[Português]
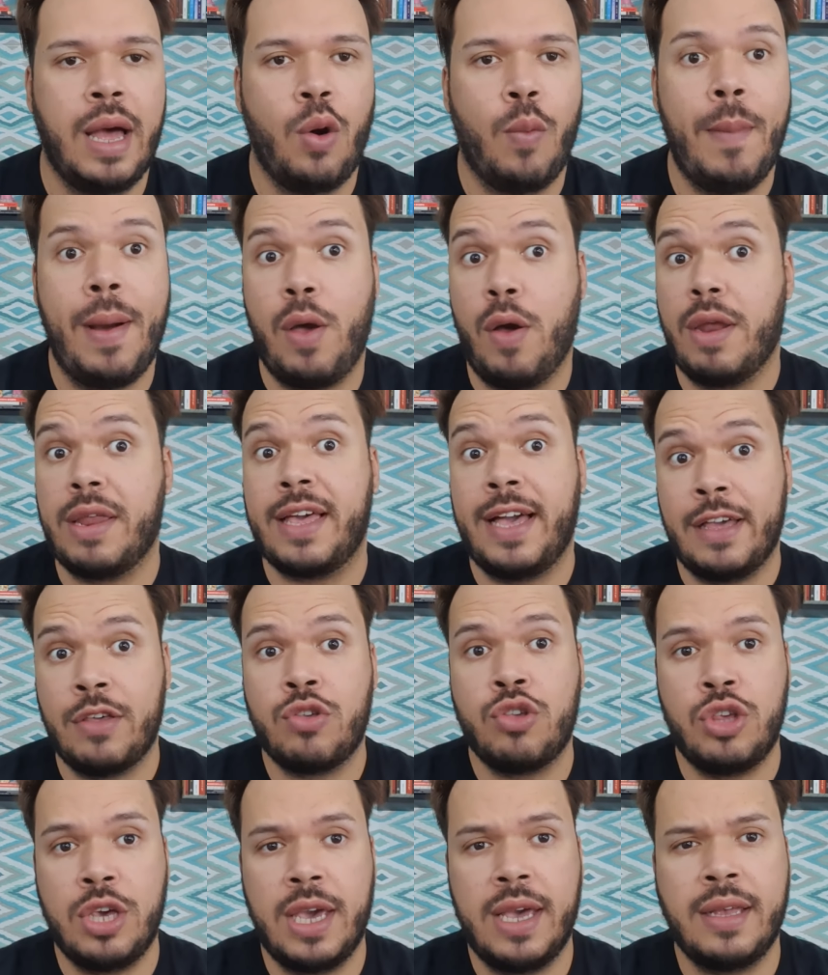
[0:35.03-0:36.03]
O maior
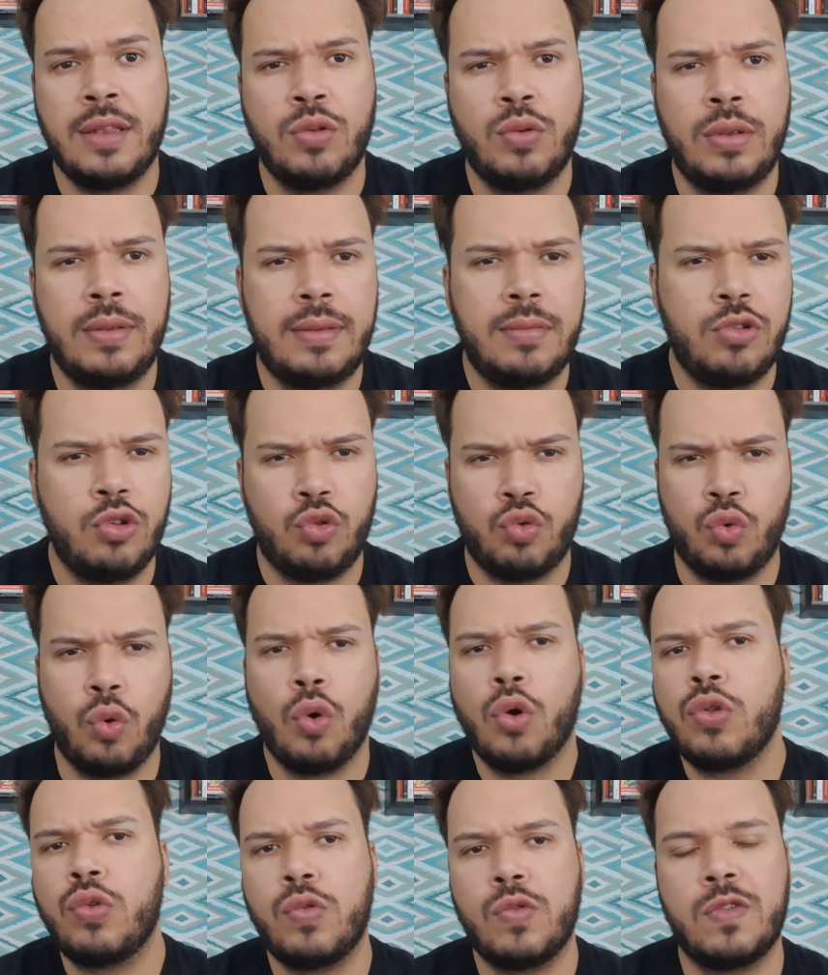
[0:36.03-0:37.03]
cachê de
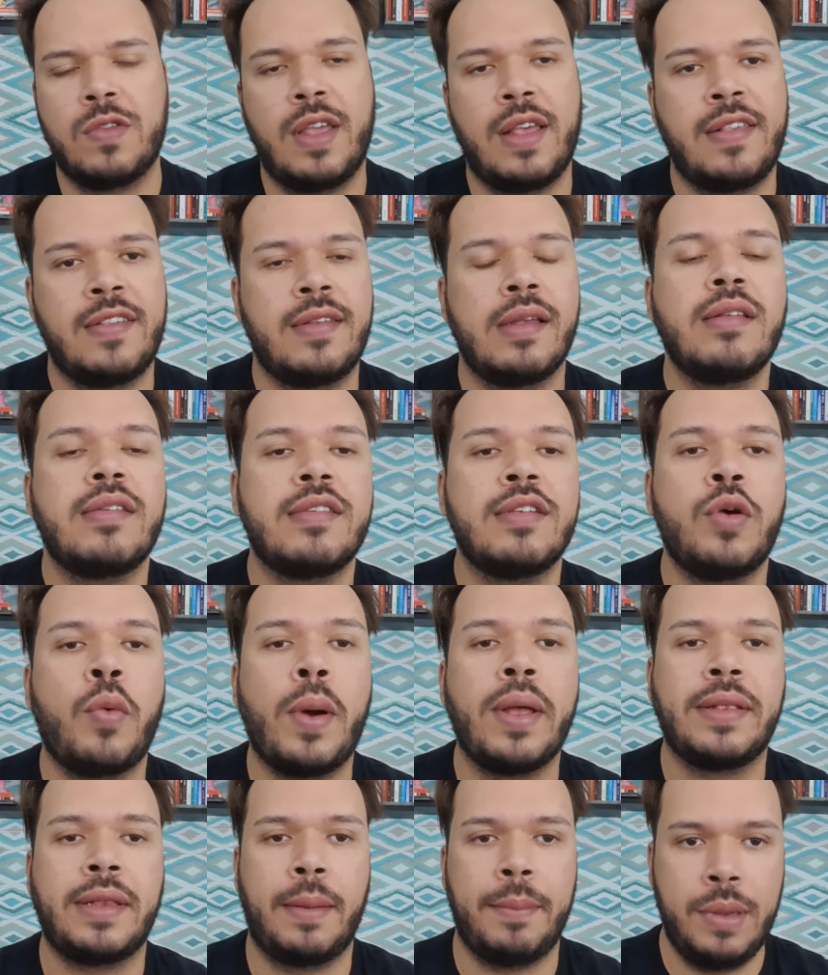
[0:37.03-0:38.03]
todos, né,
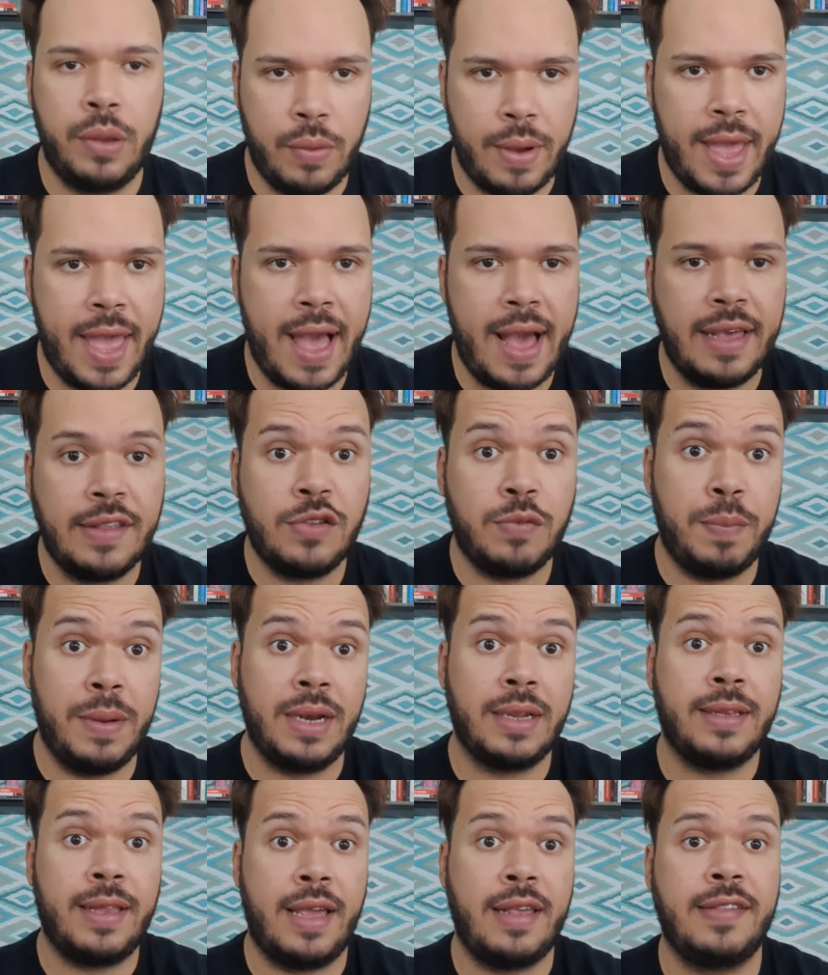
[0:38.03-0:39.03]
150 mil reais,
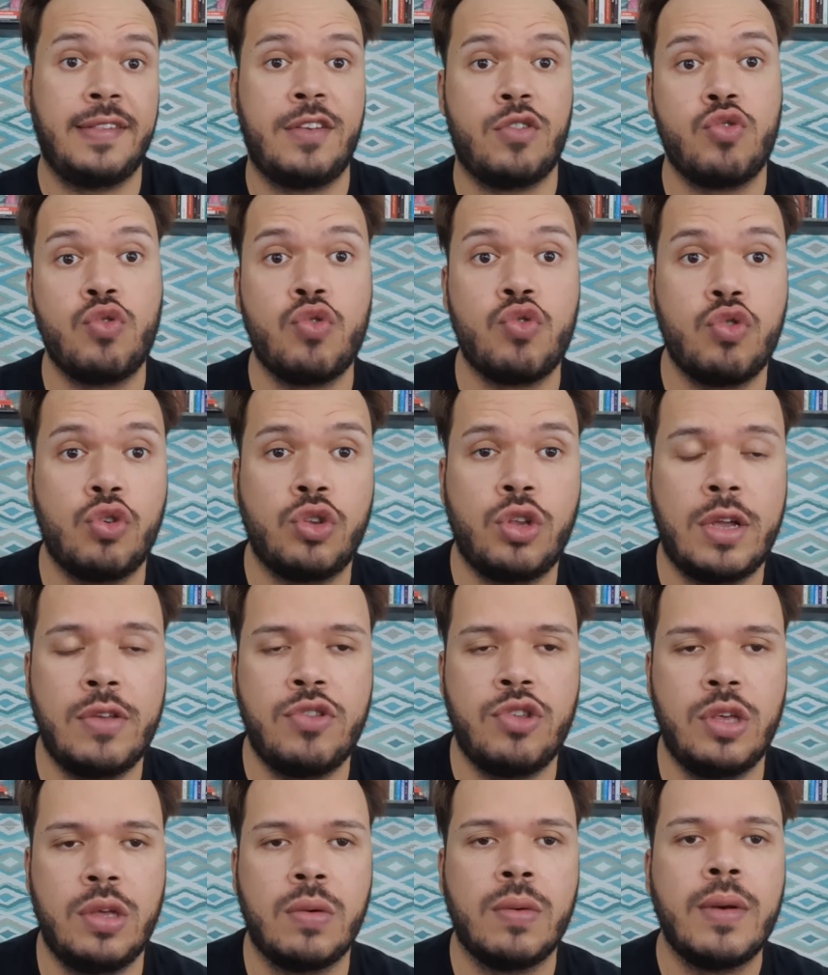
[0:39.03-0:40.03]
pertence a Jojo
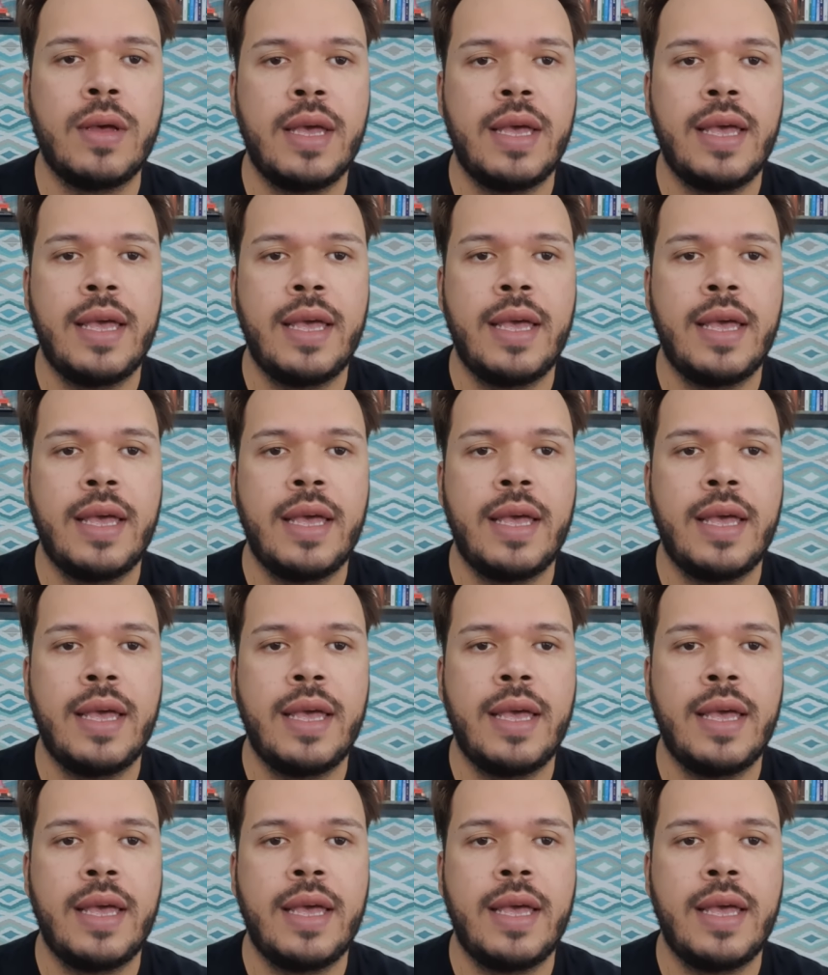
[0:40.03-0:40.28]
Todinho.